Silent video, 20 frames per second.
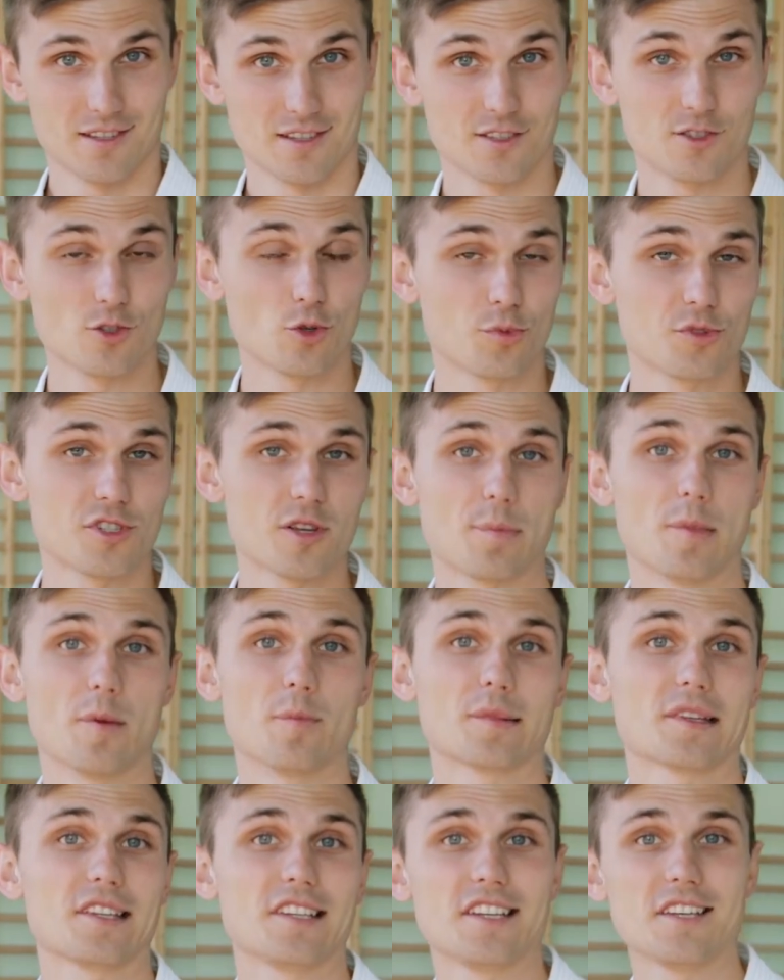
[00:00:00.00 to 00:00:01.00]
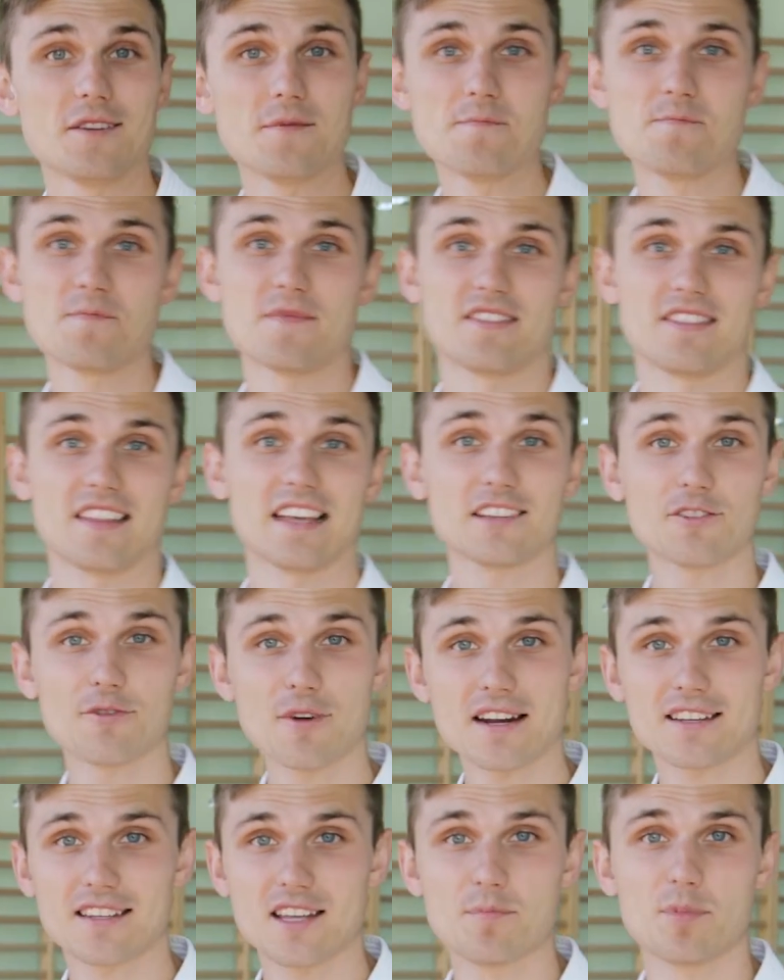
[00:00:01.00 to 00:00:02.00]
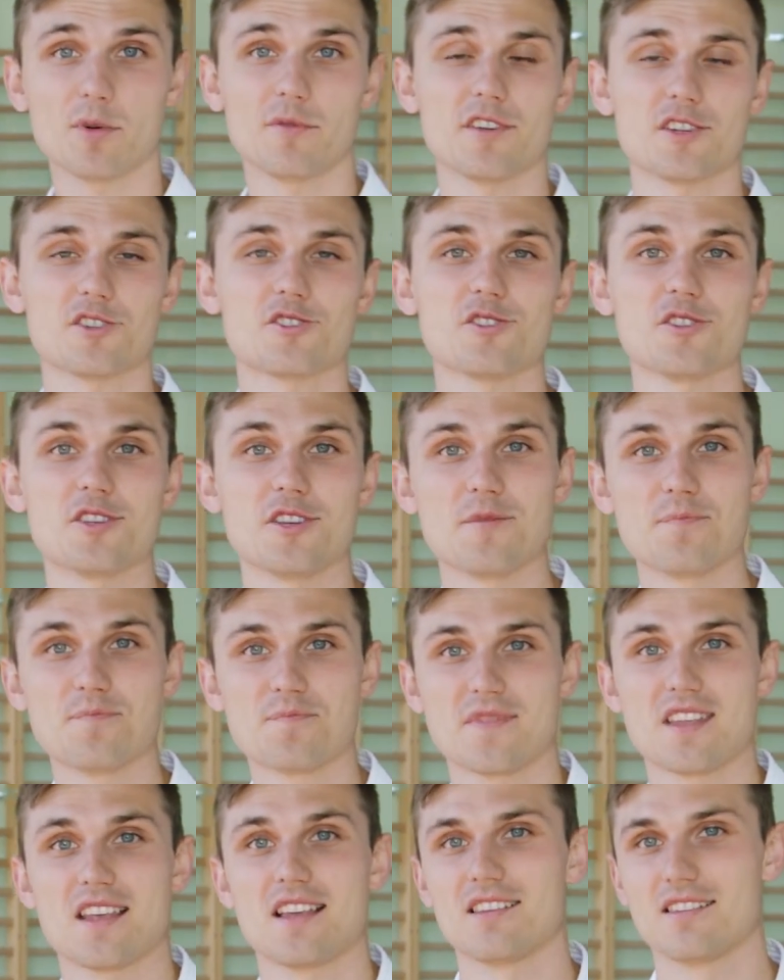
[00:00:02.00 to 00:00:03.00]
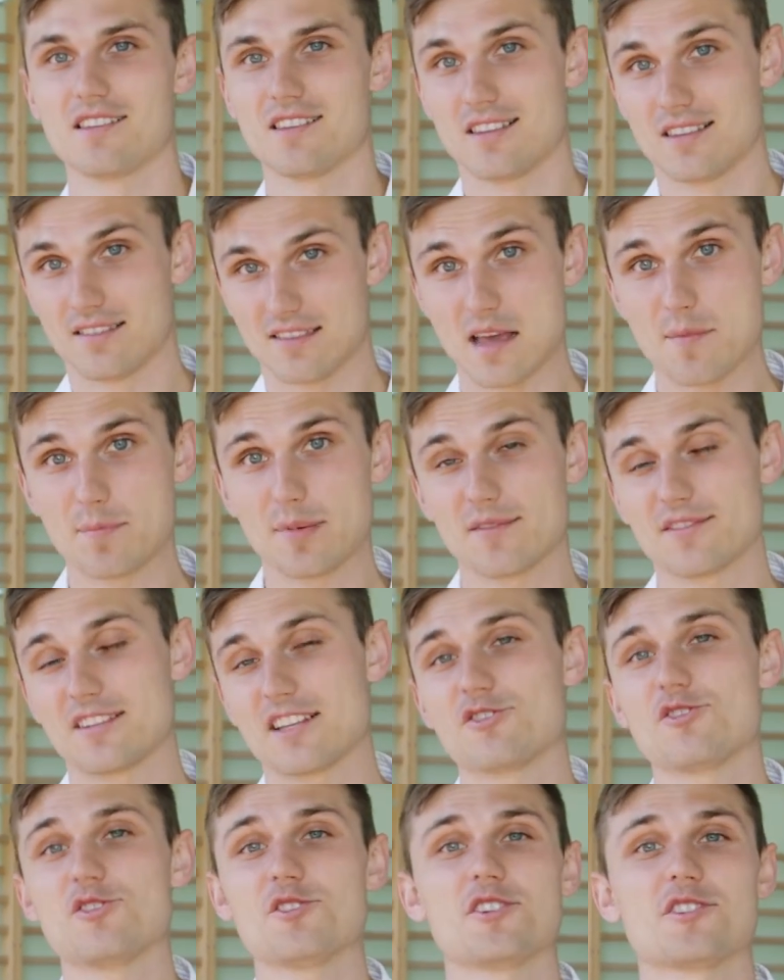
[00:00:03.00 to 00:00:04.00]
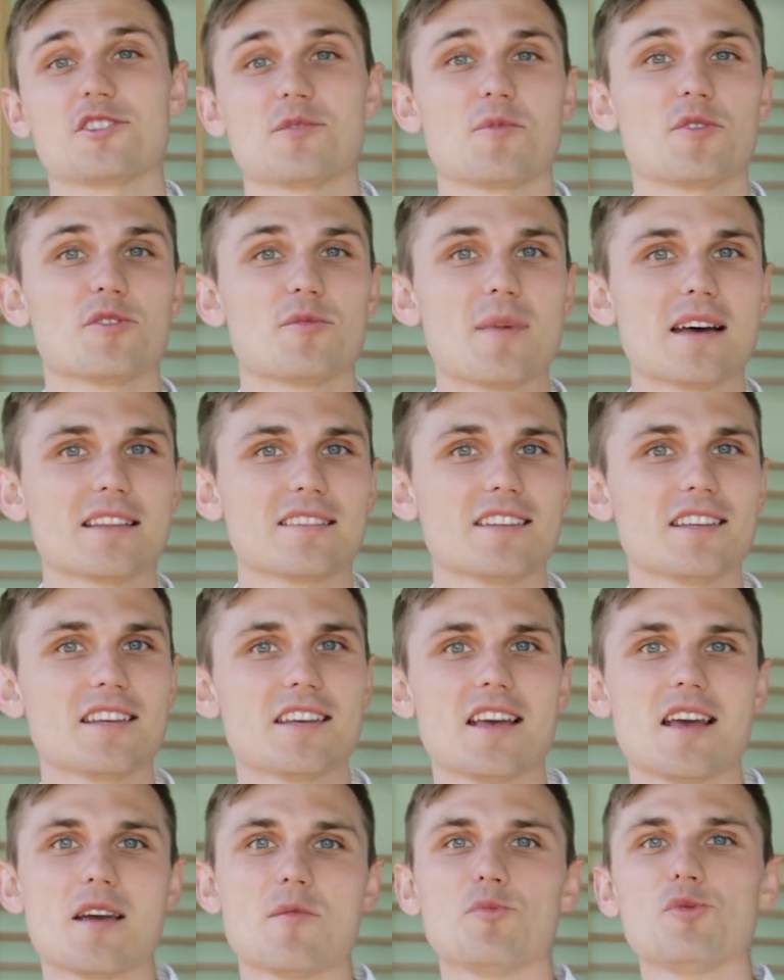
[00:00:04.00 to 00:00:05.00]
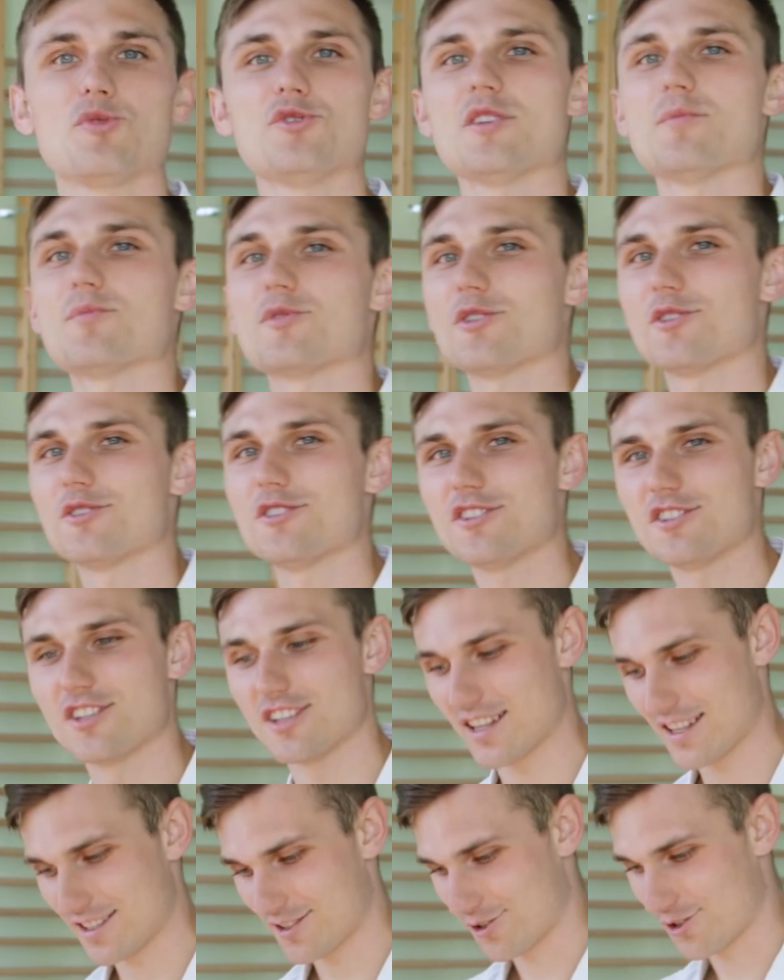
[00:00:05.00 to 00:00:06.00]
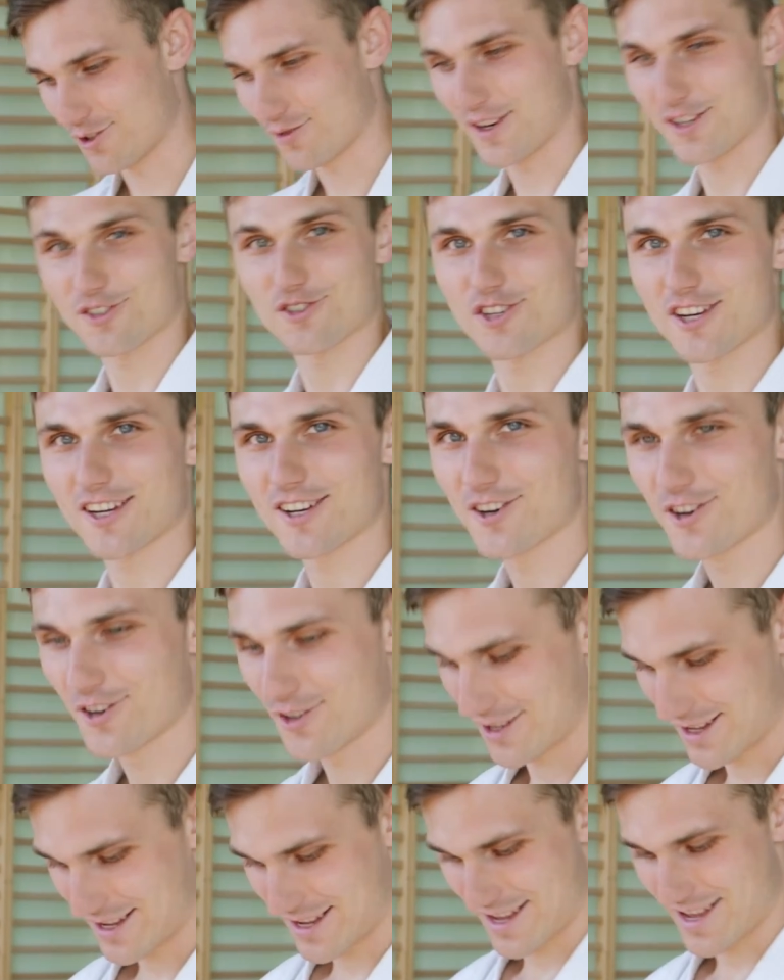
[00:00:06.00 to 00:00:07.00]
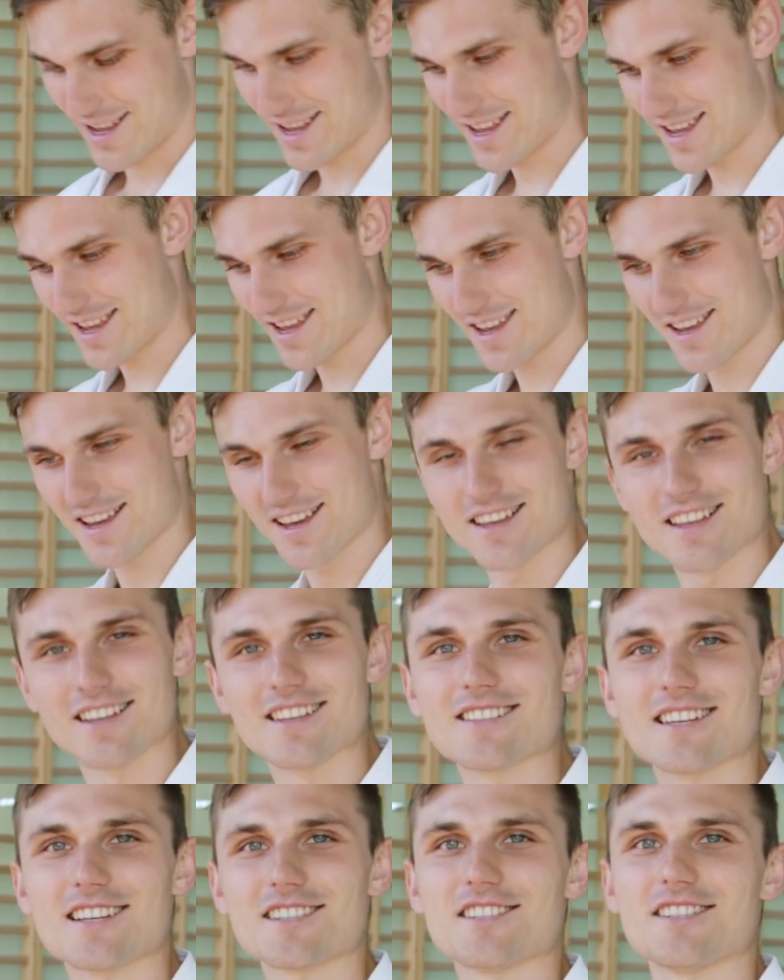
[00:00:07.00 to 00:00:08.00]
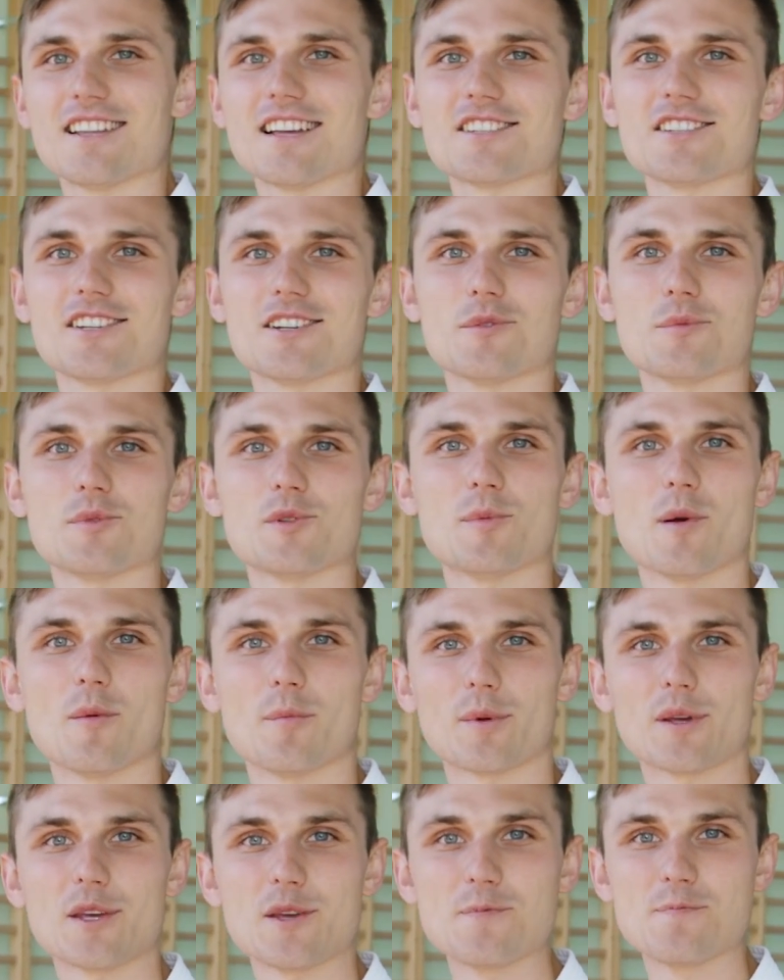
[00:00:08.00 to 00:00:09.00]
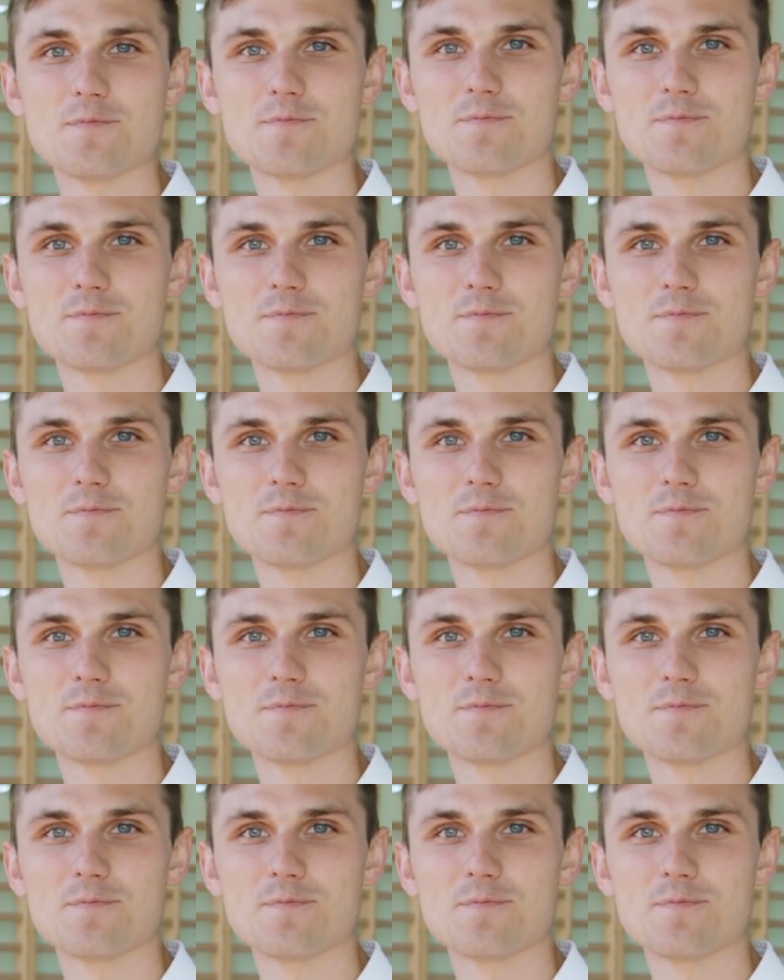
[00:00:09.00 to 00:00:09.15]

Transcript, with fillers: Zróbcie pompki na twardej powierzchni. Najpierw zacznijcie sobie od maty, później przechodzicie na coś twardszego i zaczynacie robić pompki.